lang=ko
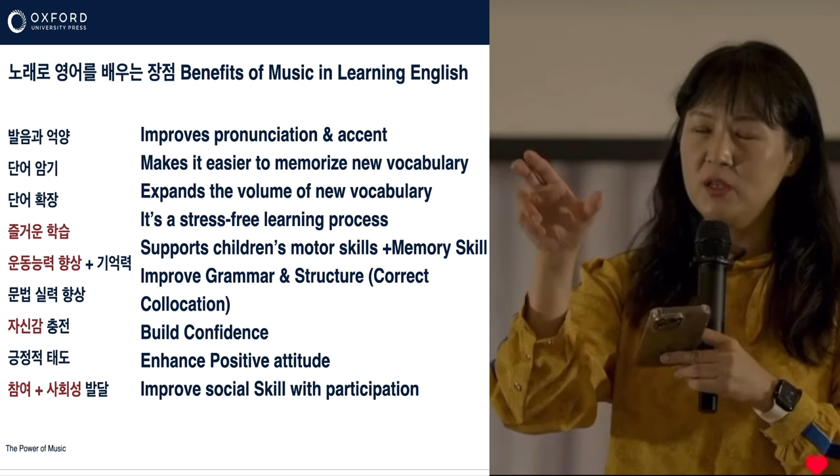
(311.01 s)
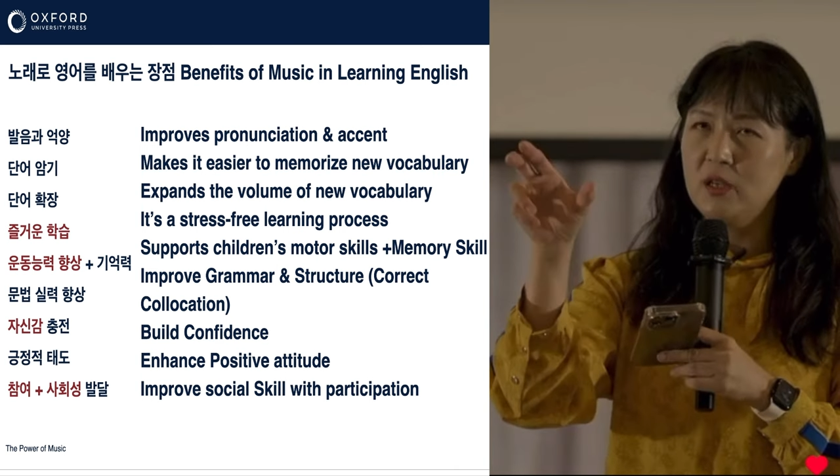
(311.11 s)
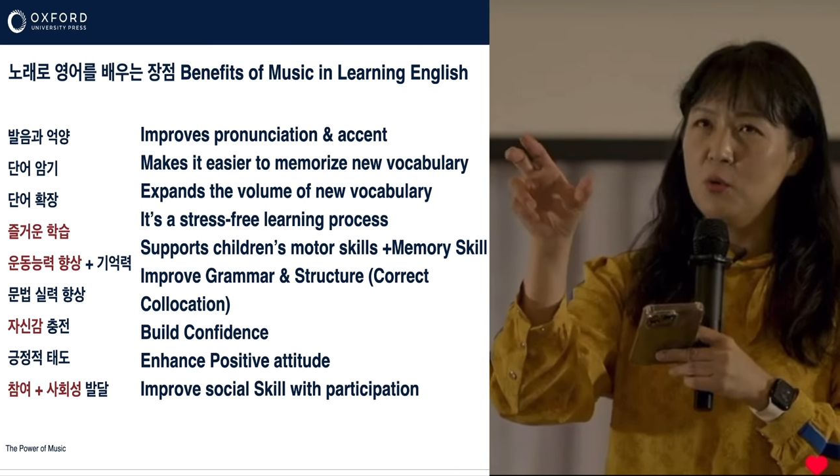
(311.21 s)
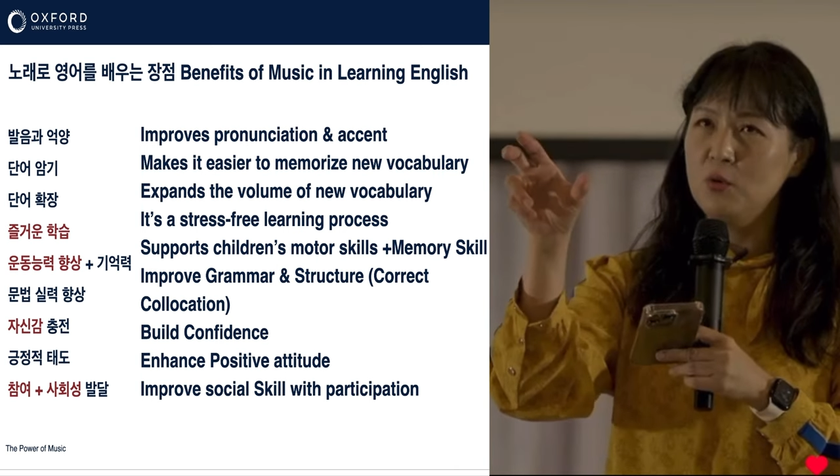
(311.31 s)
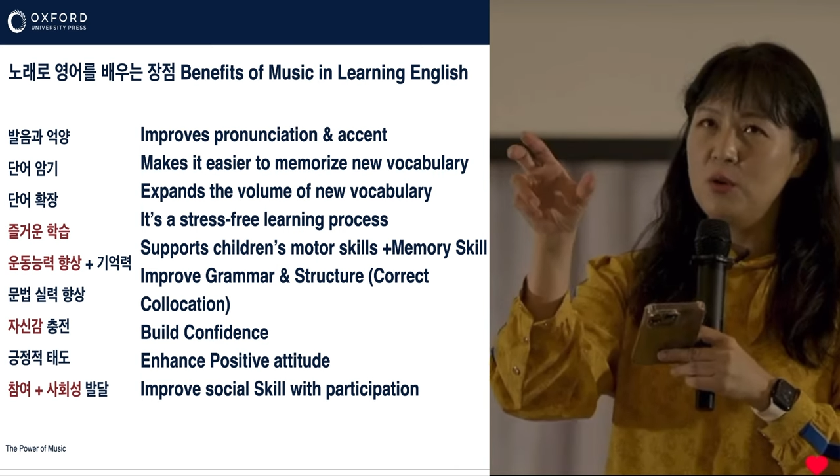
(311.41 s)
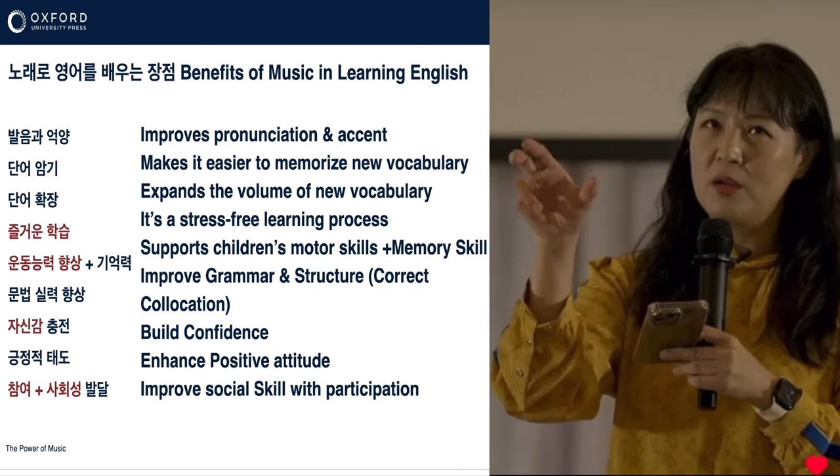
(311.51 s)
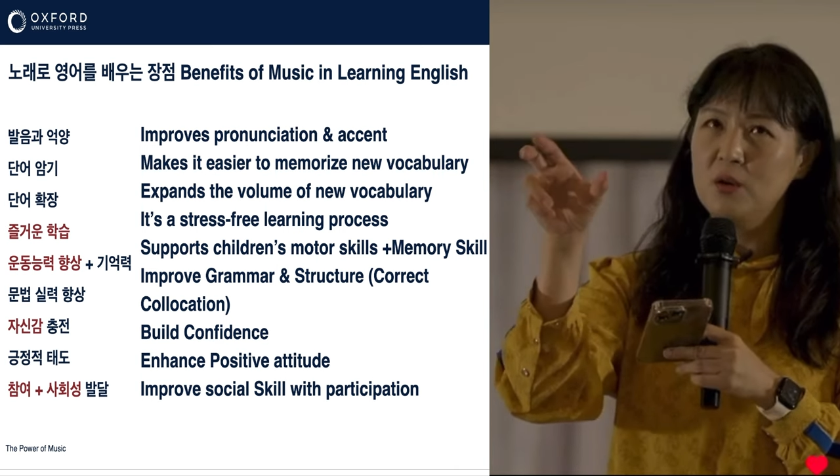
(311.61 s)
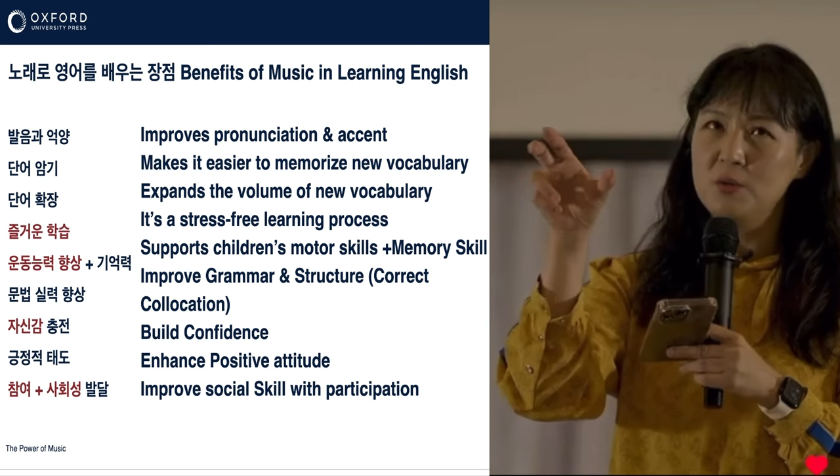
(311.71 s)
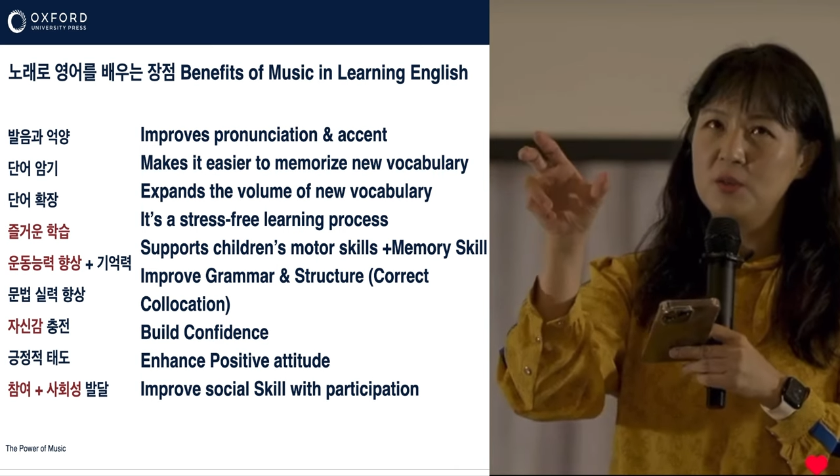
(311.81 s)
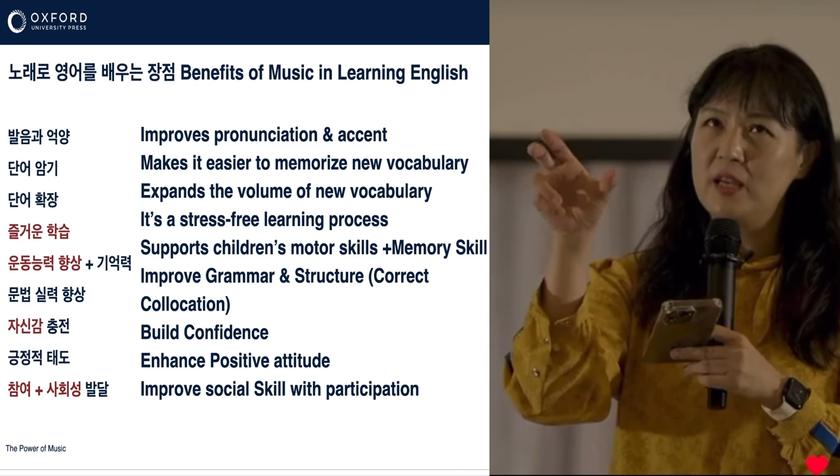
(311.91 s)
크게 오늘
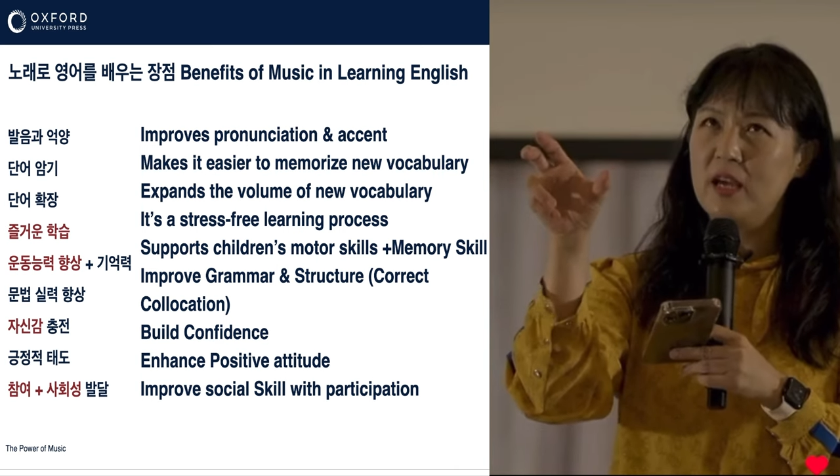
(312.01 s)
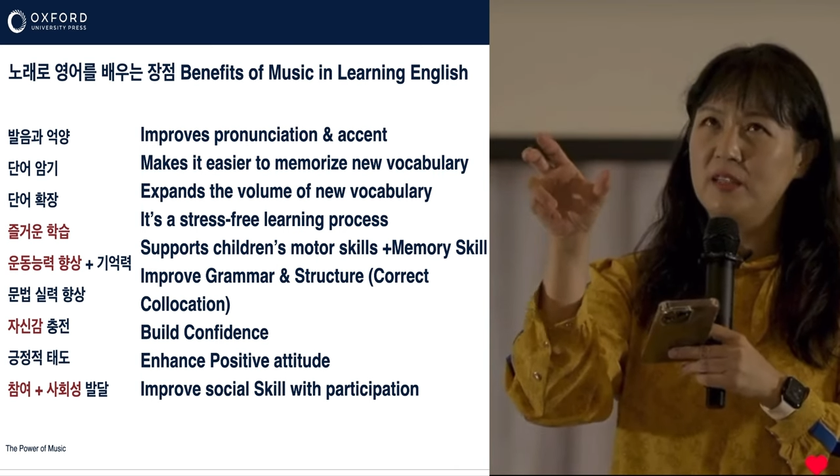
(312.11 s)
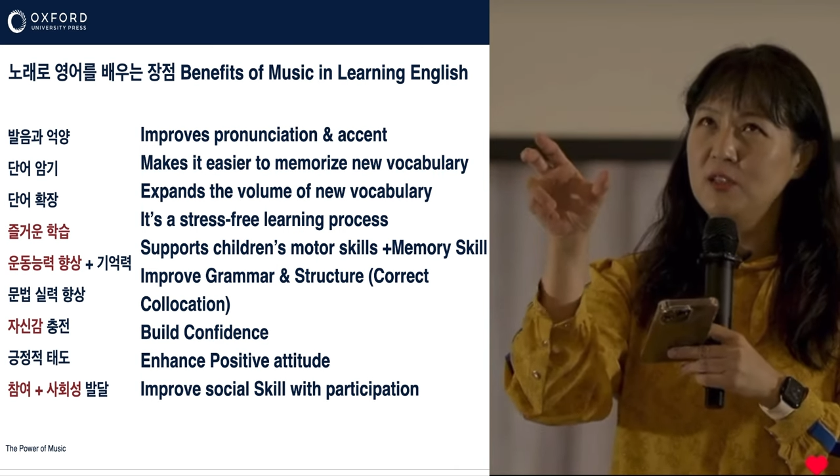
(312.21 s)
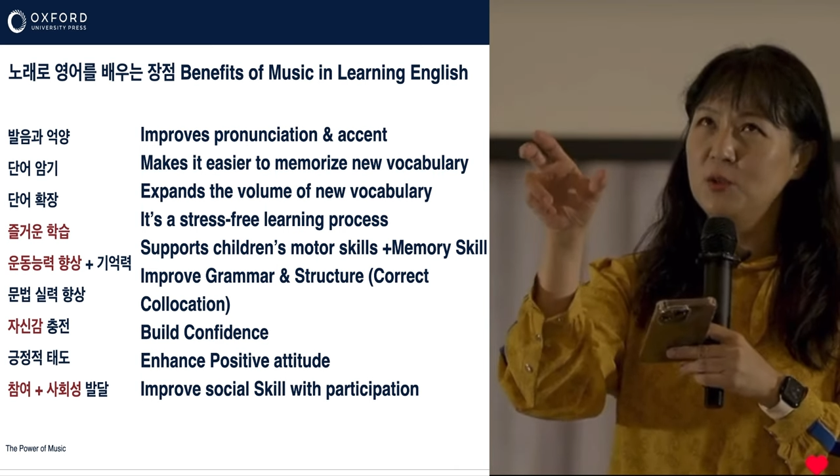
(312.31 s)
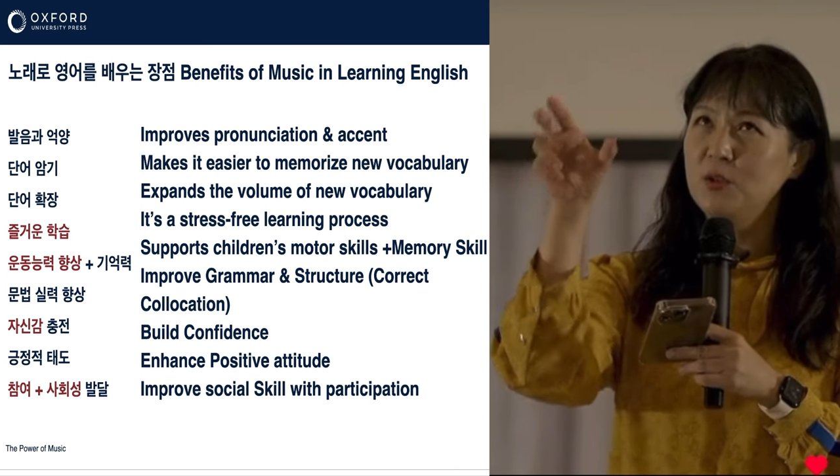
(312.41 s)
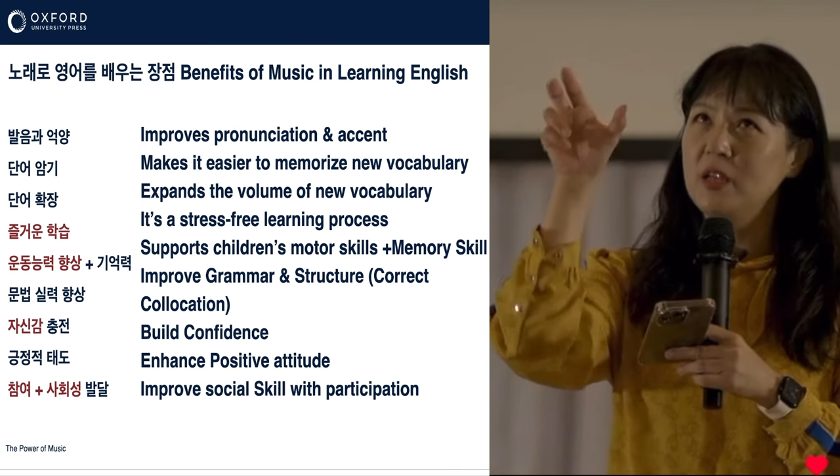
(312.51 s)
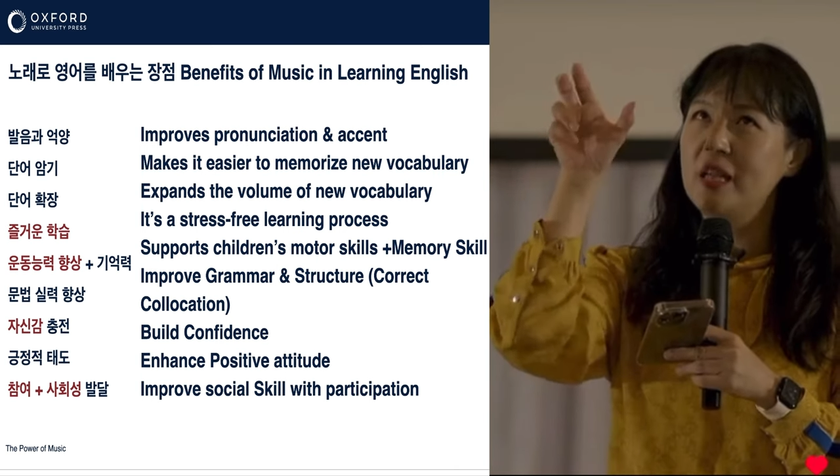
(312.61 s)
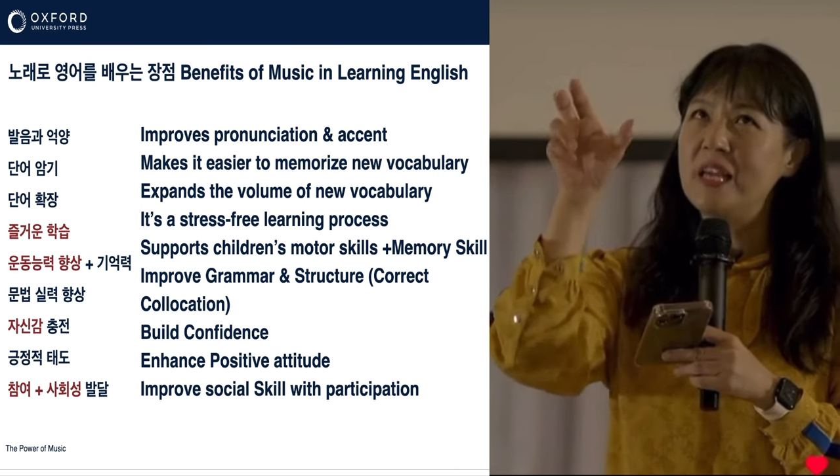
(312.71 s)
관계없어서 얘기 안 하려고 하는데